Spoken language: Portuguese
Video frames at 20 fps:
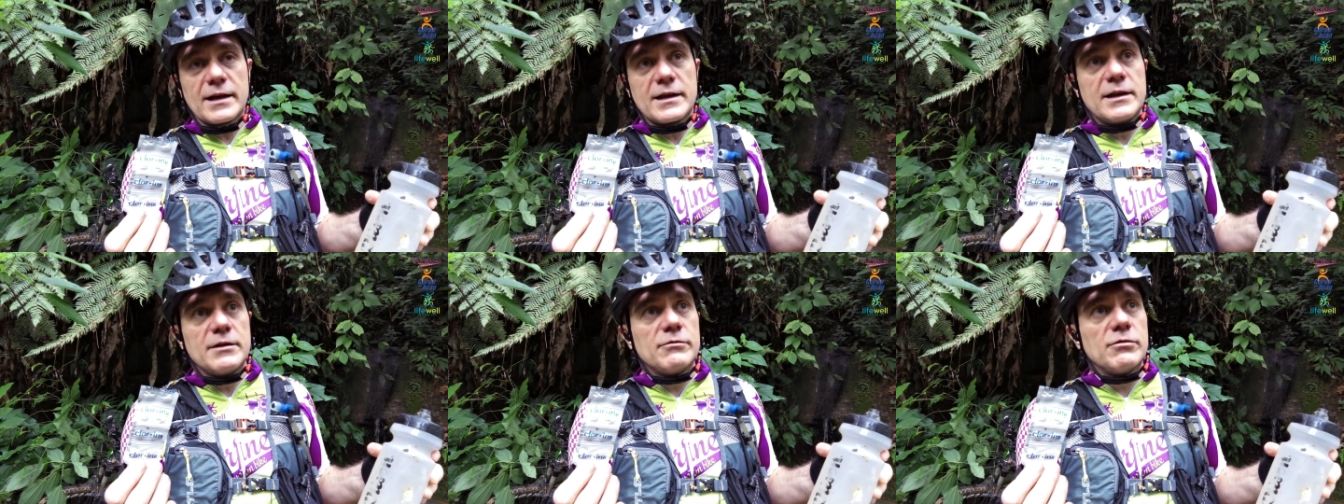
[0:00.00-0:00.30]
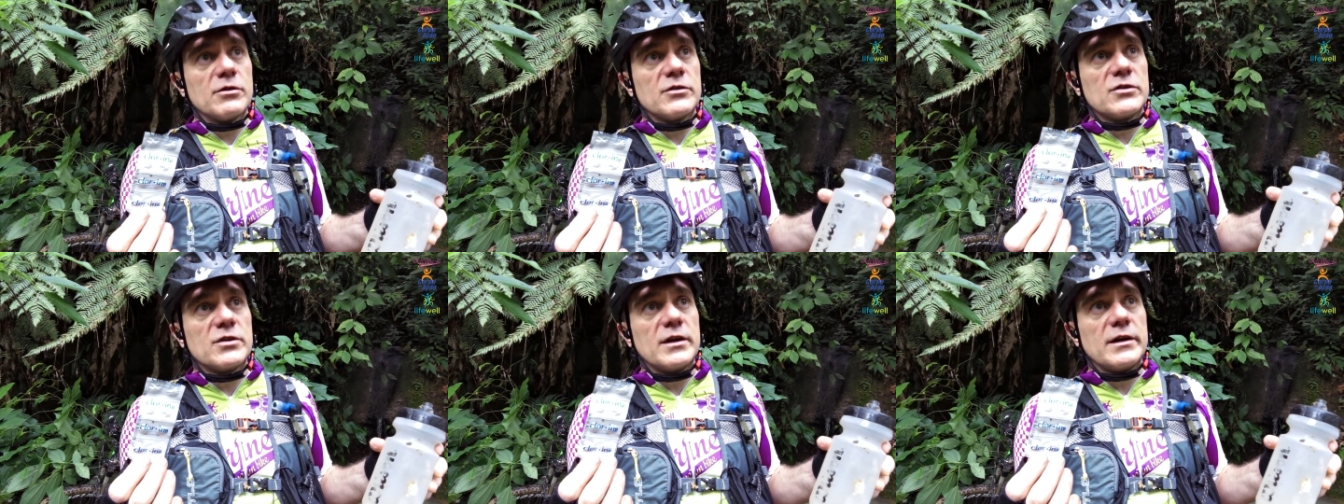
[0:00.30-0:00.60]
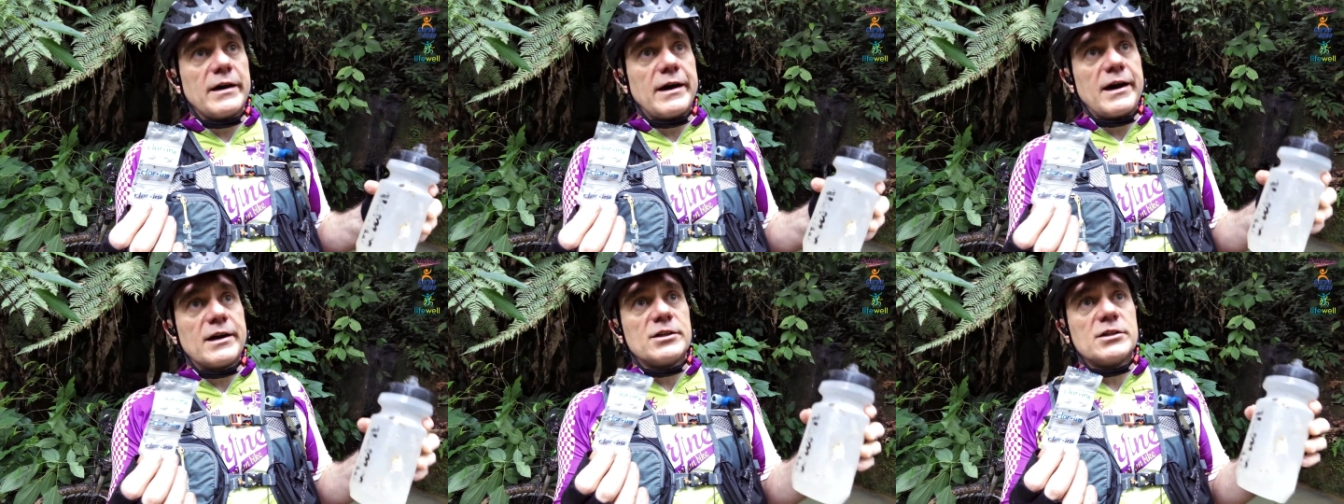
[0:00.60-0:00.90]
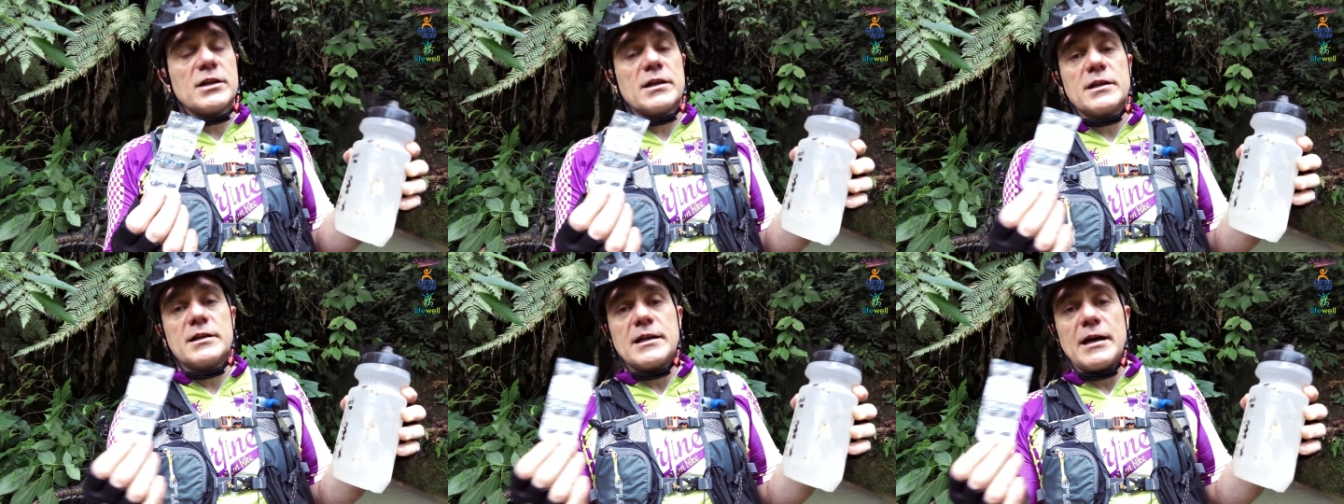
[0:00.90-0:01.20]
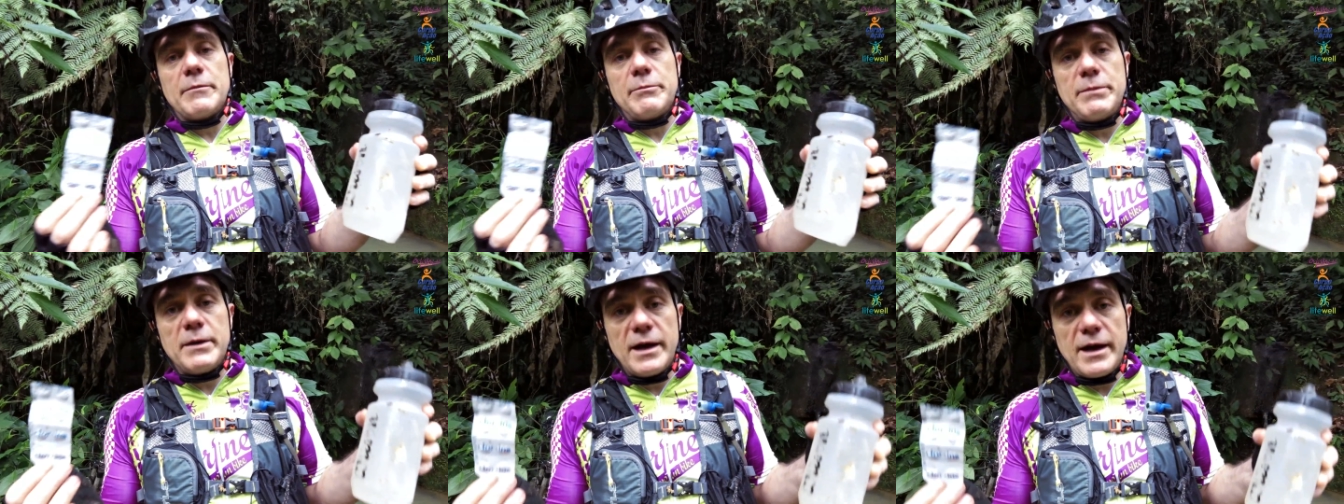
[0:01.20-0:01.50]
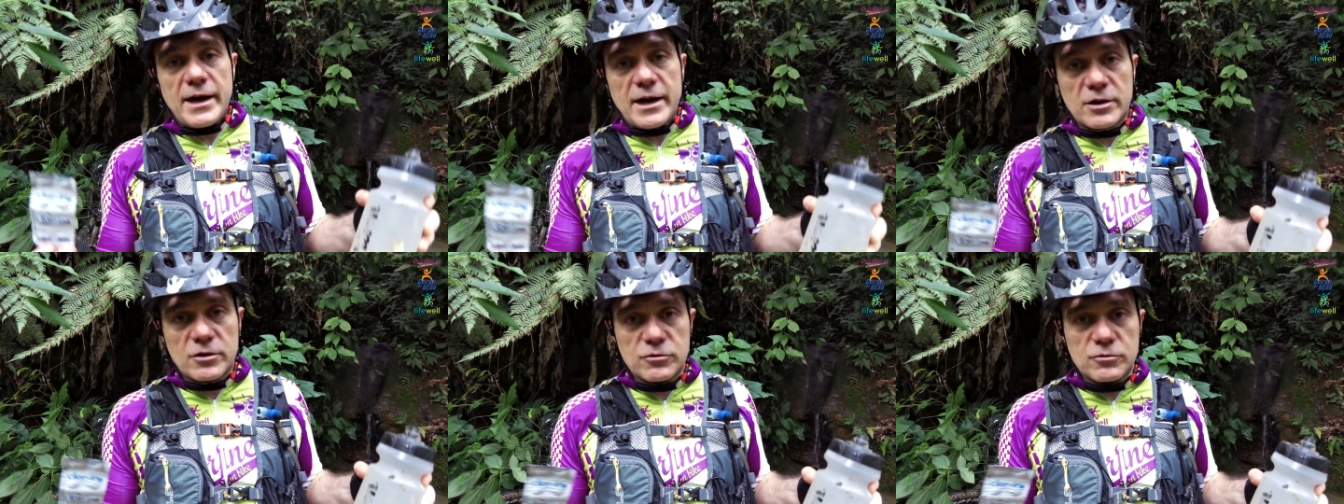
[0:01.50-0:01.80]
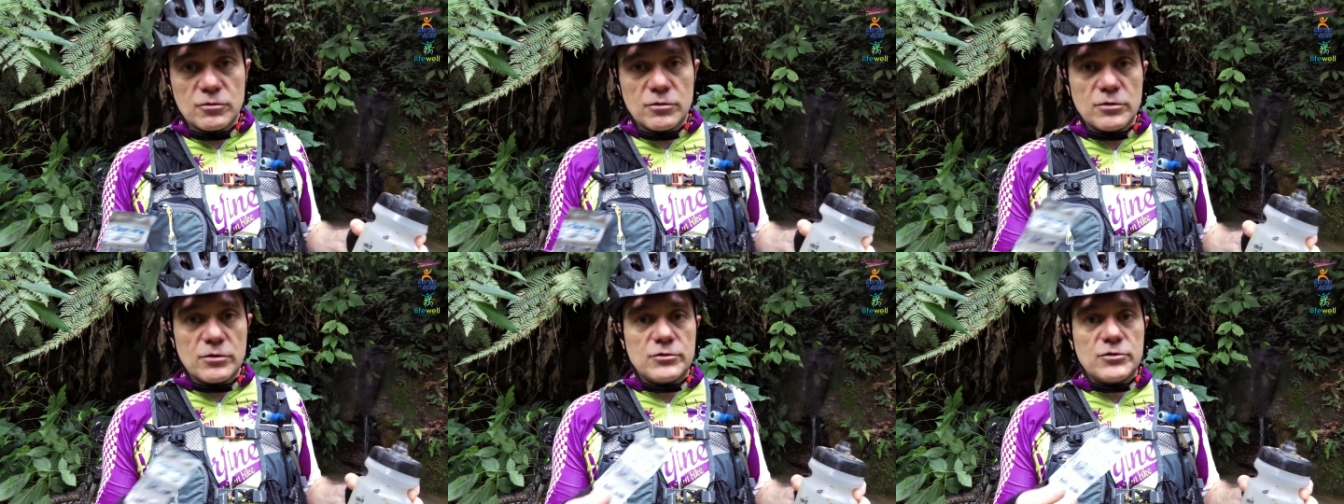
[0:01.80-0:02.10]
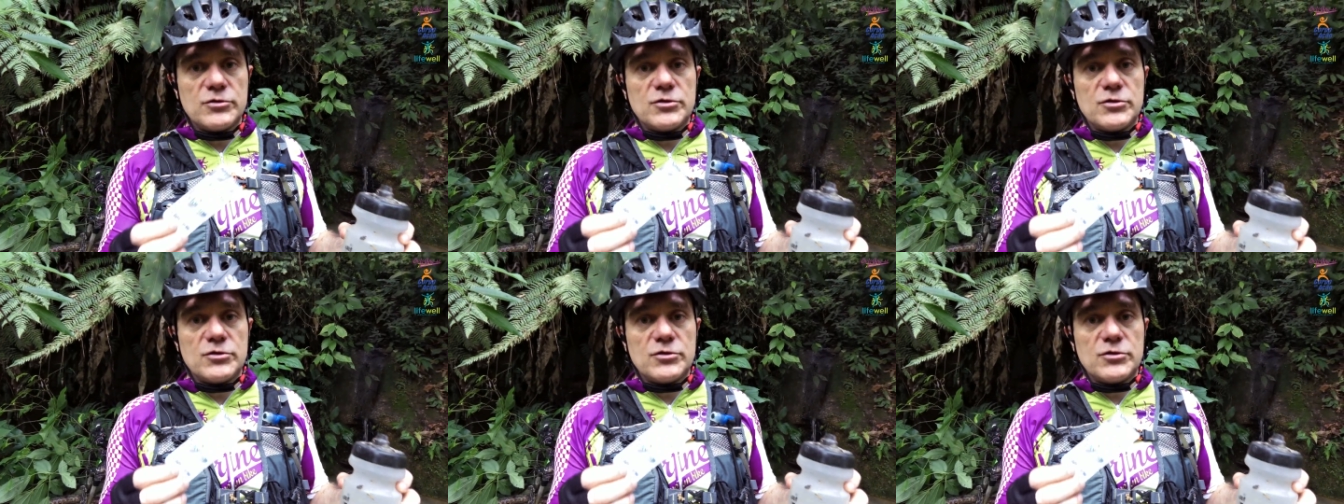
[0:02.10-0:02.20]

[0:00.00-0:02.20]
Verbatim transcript: que você acha que está perto